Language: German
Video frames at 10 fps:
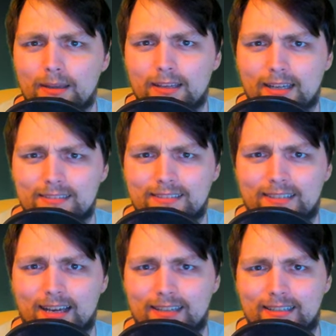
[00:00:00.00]
an der ganzen
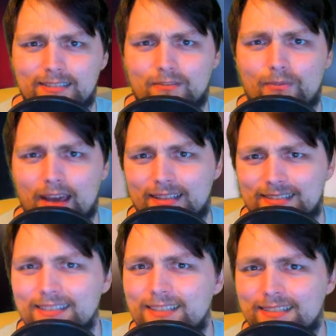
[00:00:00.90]
Sache ist, wer
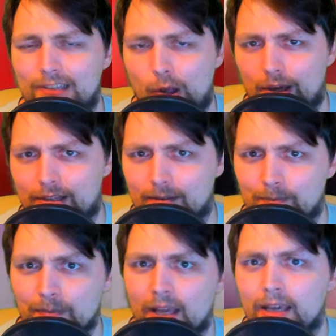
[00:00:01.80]
sind diese Leute?
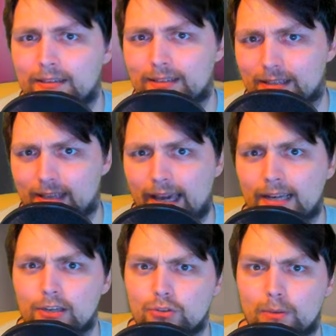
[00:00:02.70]
Die
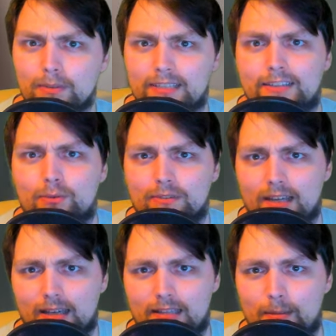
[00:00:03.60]
englische Übersetzung
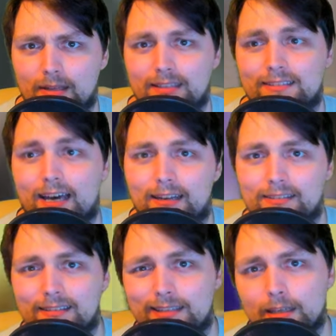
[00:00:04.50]
sagt nämlich, es handelt
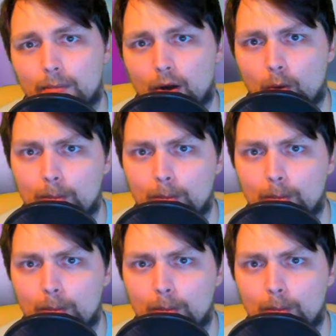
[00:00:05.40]
sich hierbei um